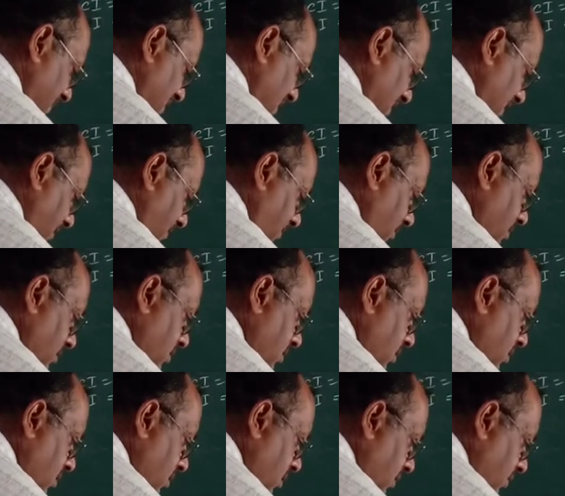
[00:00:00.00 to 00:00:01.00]
मतलब
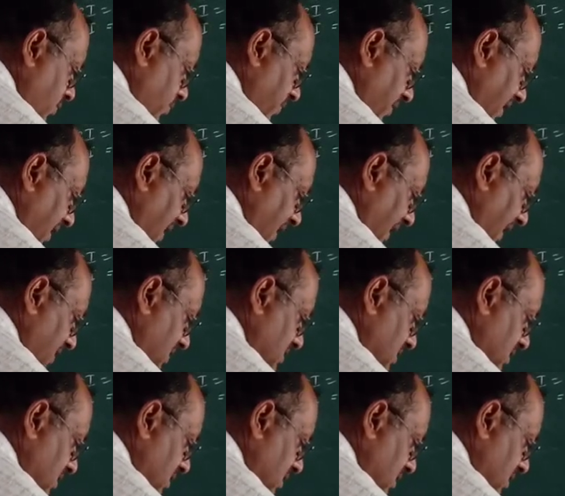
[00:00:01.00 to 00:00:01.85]
वन लैक्स